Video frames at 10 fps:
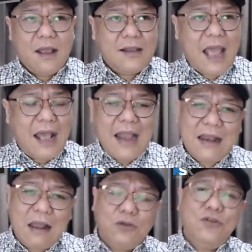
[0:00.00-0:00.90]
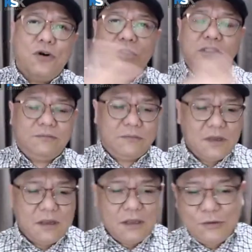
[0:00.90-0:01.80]
Naalala ko noon,
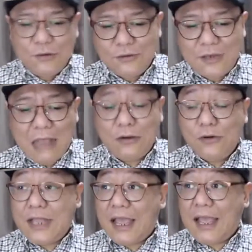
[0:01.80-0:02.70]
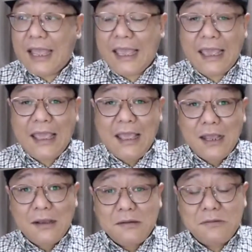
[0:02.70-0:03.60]
nung lalo na eh,
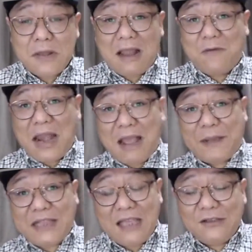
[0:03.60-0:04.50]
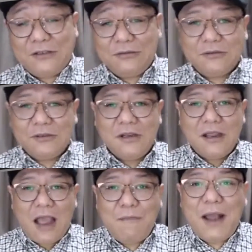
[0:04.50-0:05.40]
walang-wala pa tayo,
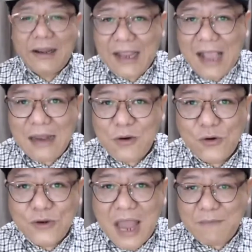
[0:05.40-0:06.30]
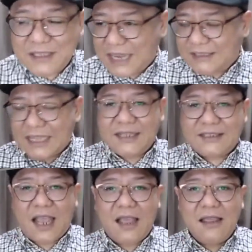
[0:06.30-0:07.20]
ang mga regalo ho namin sa isa't
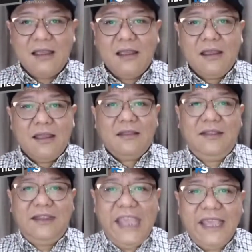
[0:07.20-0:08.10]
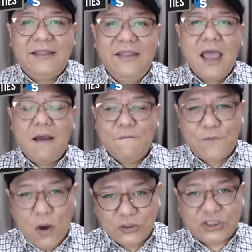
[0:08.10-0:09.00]
isa, did
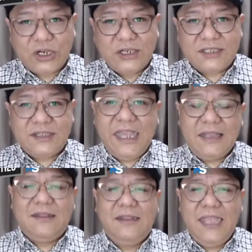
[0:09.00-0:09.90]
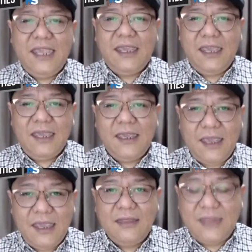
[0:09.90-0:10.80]
vouchers, did,
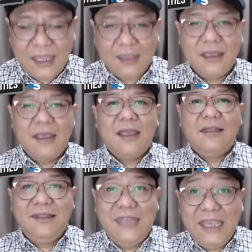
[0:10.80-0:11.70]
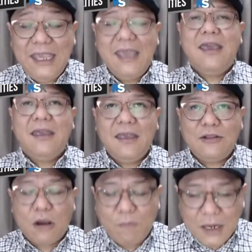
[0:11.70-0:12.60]
D-E-E-D,
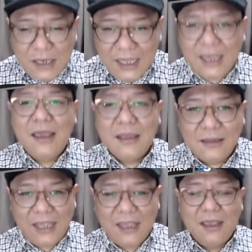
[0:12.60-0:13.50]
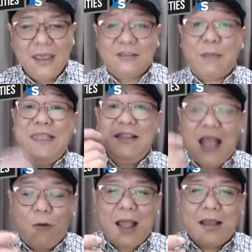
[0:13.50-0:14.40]
D-E-E-D. E e e sabihin,
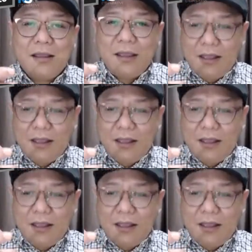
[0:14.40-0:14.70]
gawa.